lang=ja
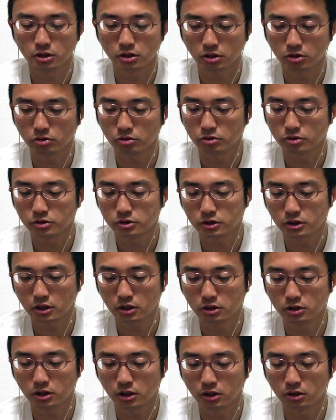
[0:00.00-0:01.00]
出てと、さ
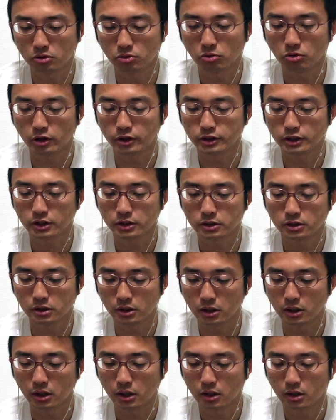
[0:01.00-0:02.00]
らに銀交換になっ
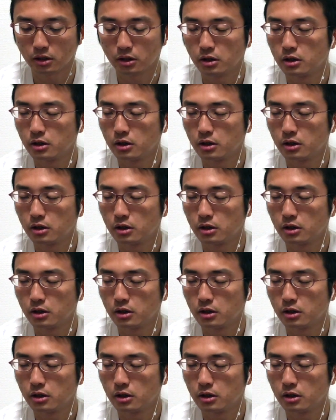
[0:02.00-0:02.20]
て、